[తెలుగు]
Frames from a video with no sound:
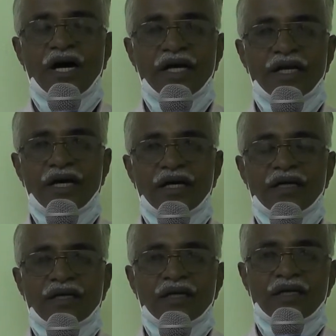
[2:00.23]
ఆయన
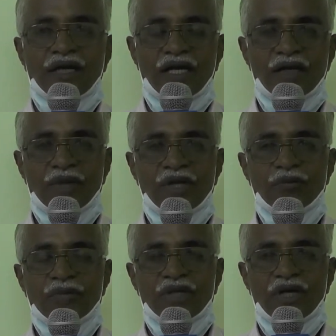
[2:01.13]

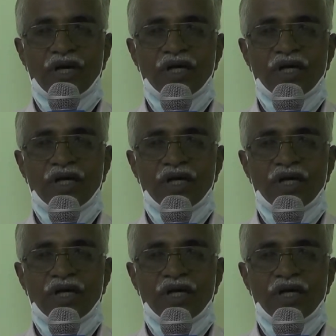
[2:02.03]
నల్లబెల్లం మీద